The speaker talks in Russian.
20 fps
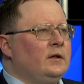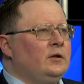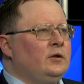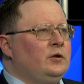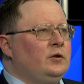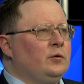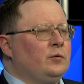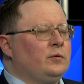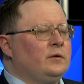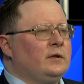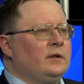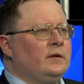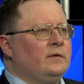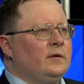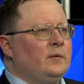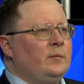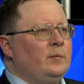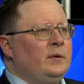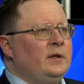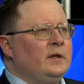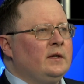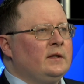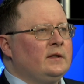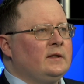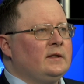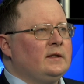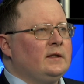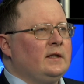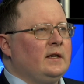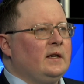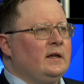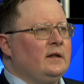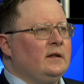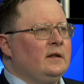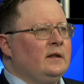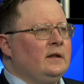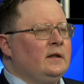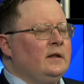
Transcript: тюркского мира стал